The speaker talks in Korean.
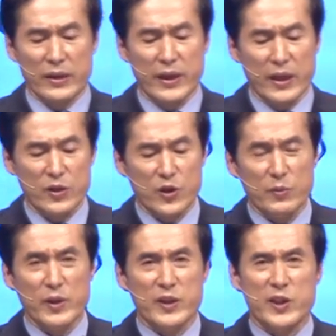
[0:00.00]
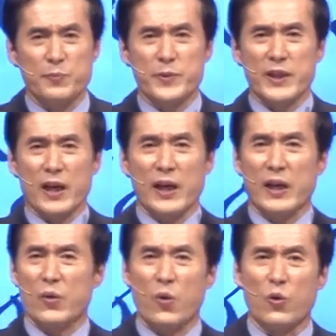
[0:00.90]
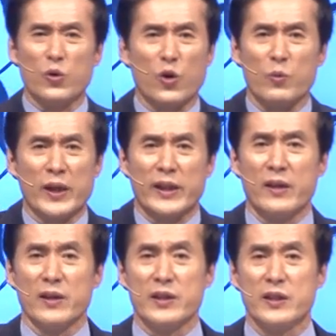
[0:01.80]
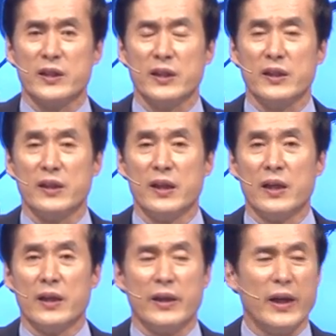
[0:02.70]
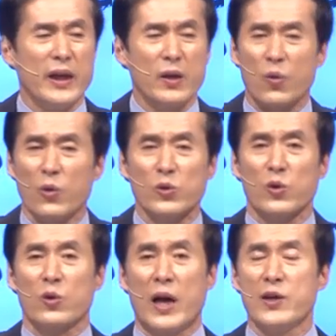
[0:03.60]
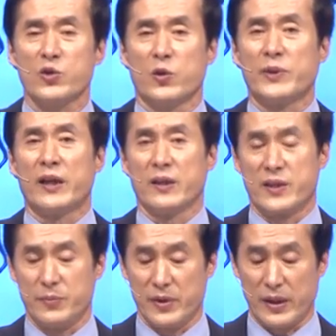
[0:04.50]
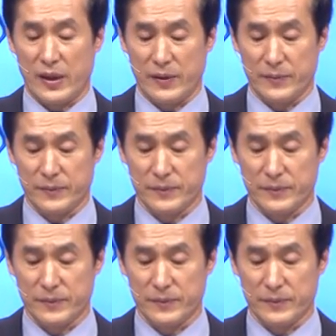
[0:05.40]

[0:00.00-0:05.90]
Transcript: 예수님의 십자가의 공로로만 되는 것이지 내 공로로 할 수 없다는 것입니다.